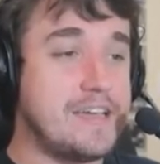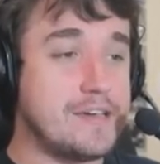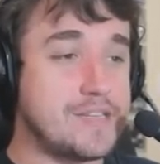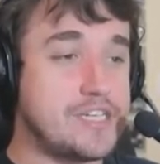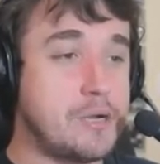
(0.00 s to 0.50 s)

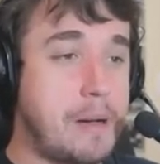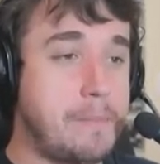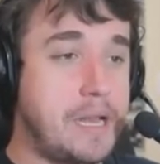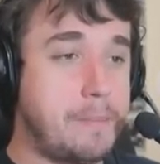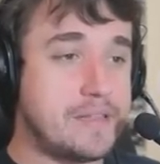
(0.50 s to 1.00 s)
E eu deixei uma
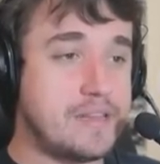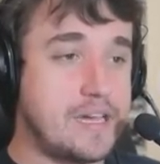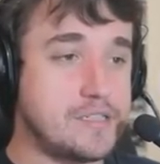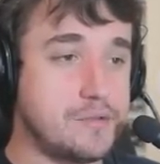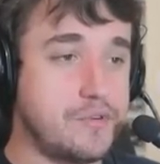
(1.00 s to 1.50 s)
abelha pra
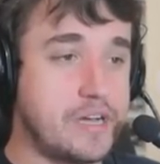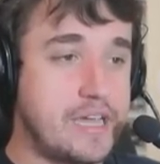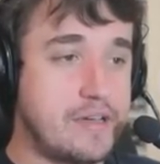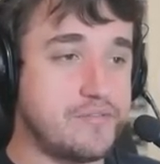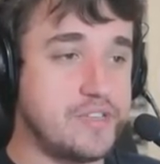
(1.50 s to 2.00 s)
trás, eu não vou
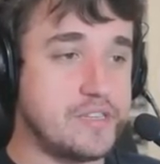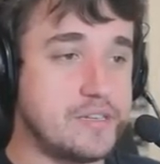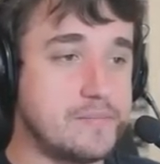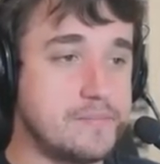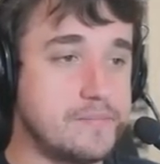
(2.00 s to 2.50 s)
ganhar a vida.